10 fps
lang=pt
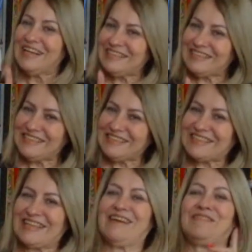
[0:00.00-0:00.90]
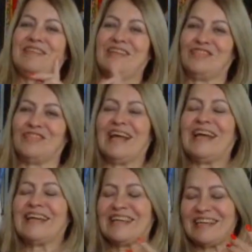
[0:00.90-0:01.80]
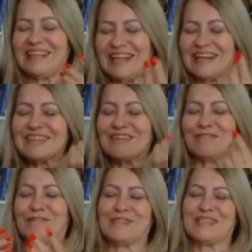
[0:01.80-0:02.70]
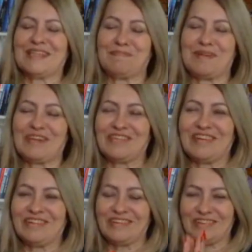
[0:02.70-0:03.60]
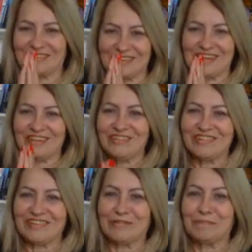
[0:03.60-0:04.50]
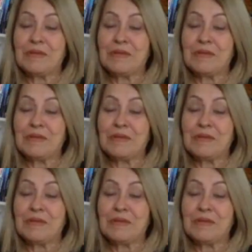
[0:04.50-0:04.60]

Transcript: se inscreve, deixa um like e dá essa força aí para gente. Gratidão.